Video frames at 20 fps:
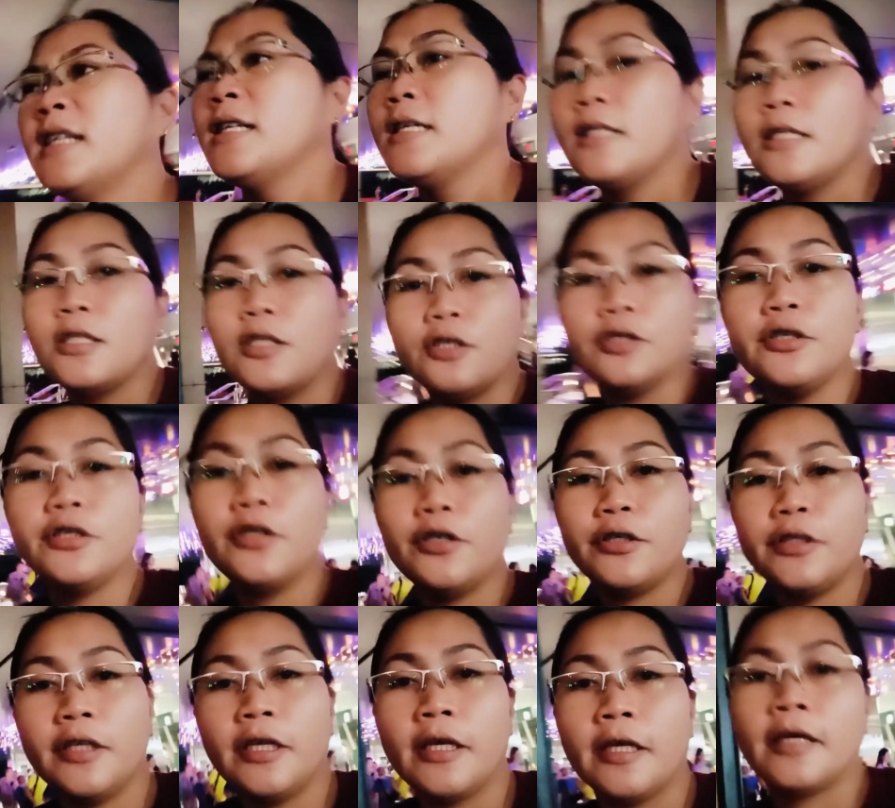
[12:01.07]
So, yun.
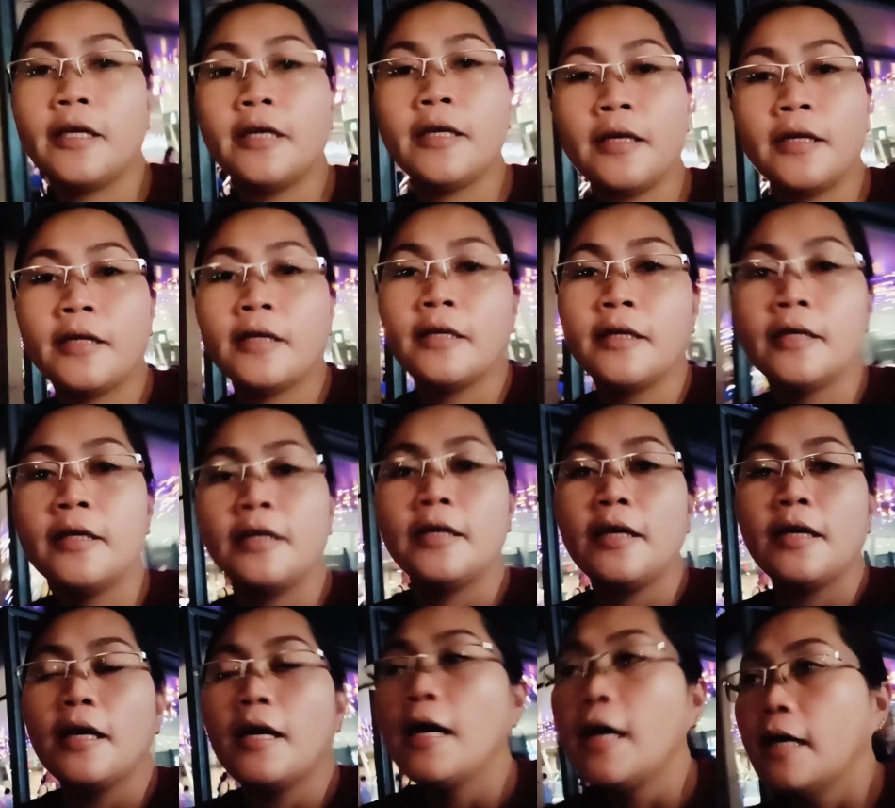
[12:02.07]

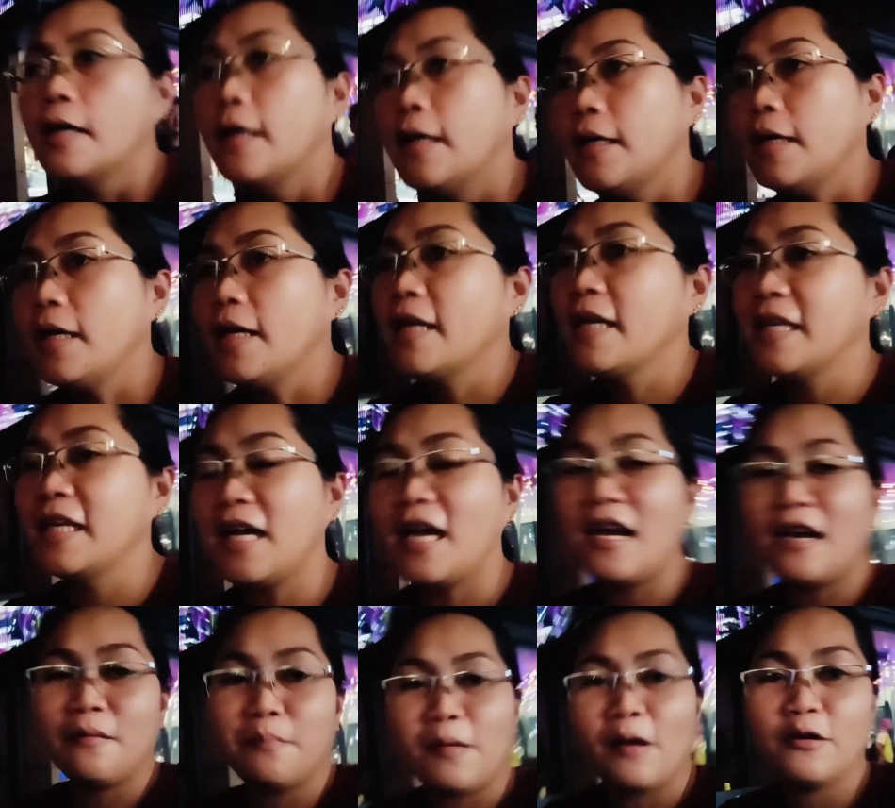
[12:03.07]
Ay,
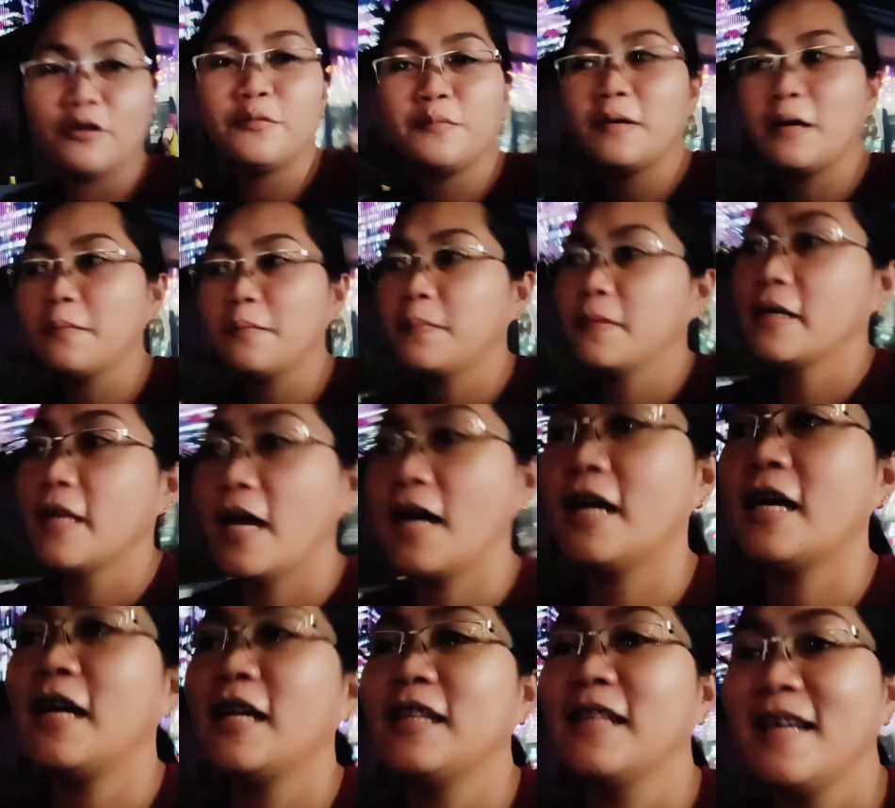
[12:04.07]
nakakapagod mga
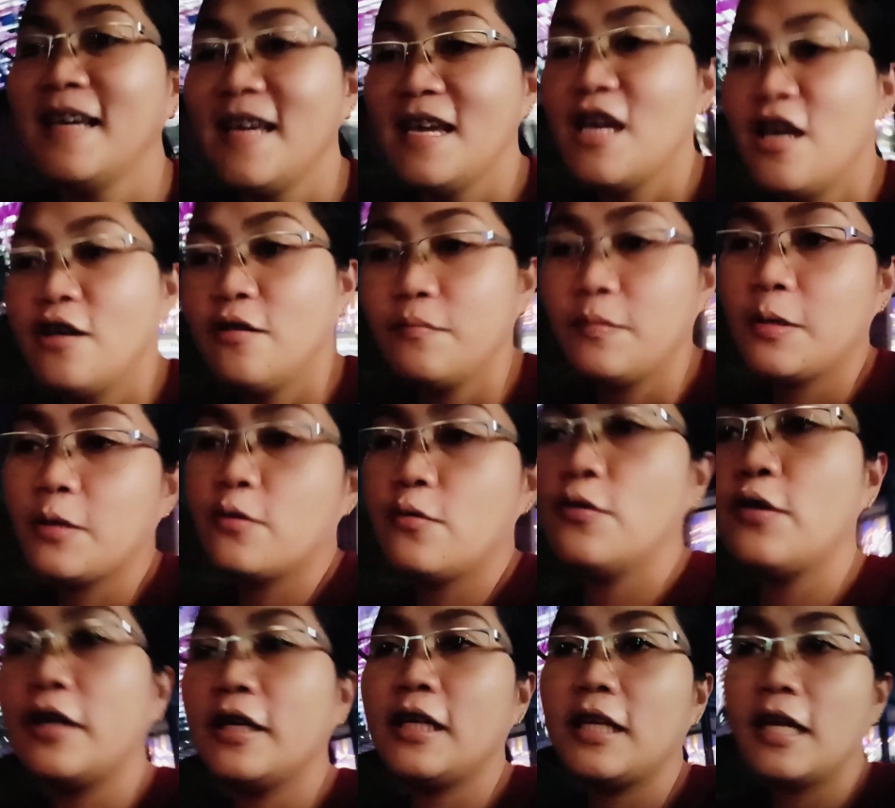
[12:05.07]
padangat. Pero
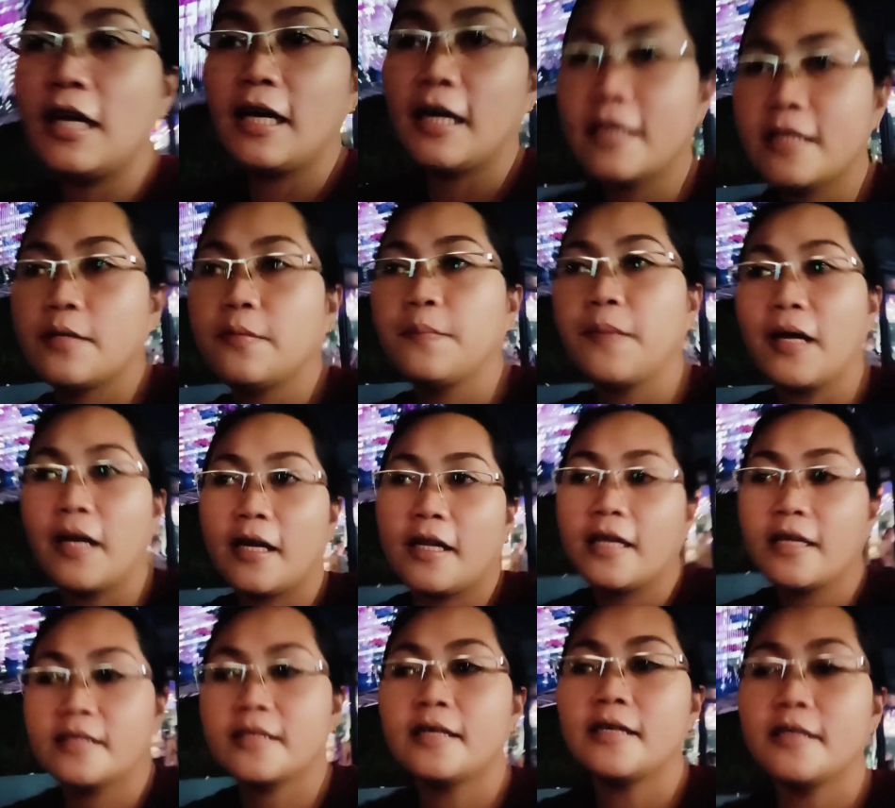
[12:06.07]
okay lang kasi parang
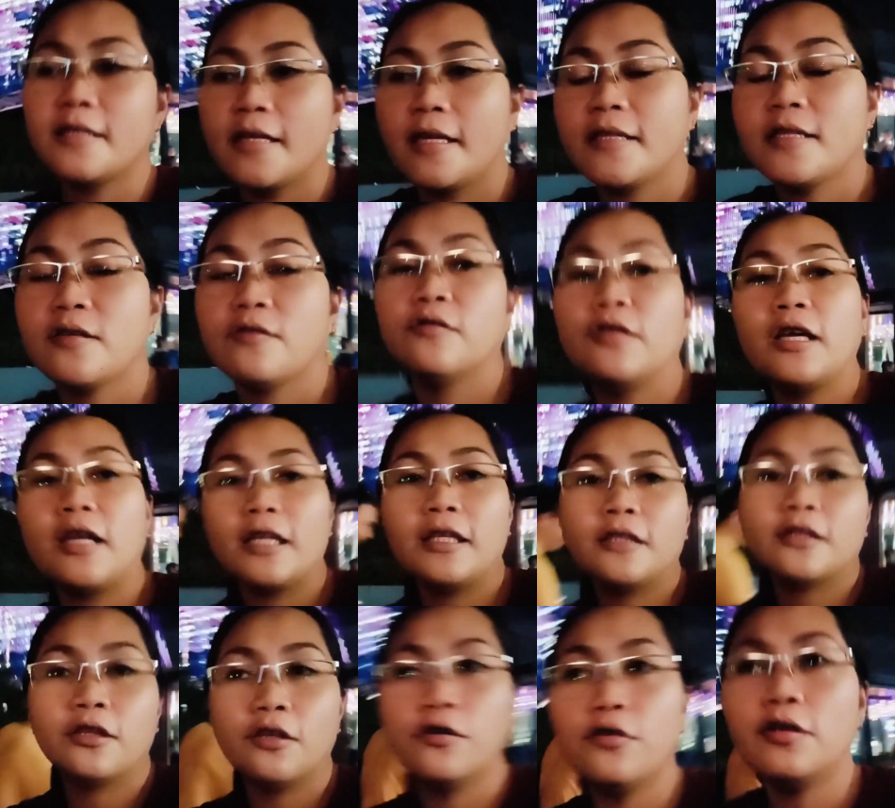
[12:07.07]
exercise ko na rin
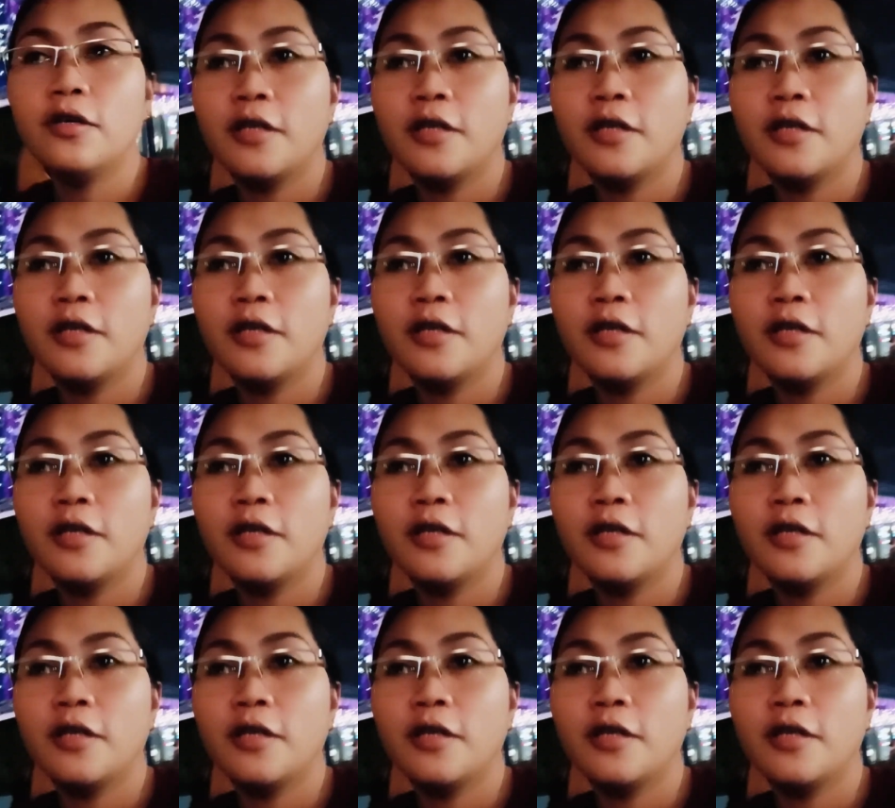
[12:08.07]
to.